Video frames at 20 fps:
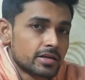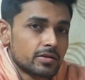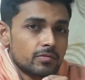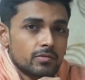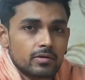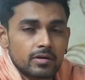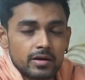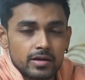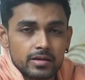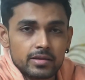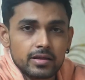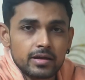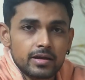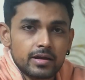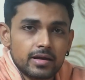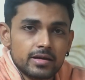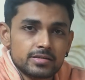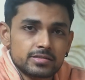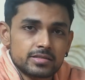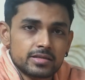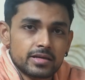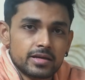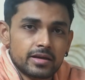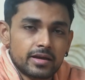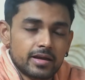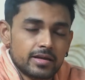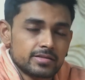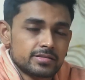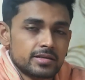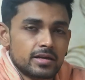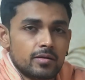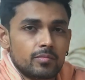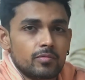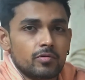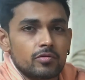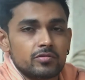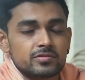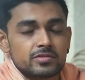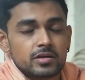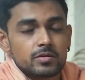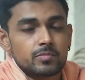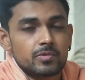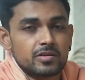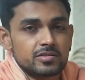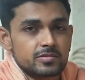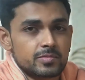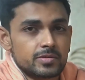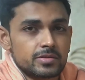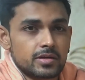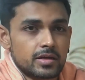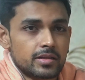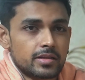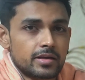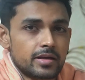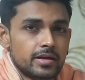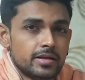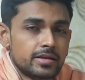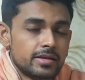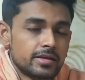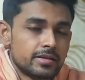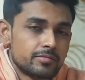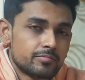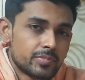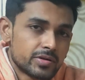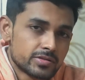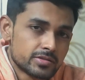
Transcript: exactly वो करना कैसे है कैसे आपको सरप्लस में जाना है लीन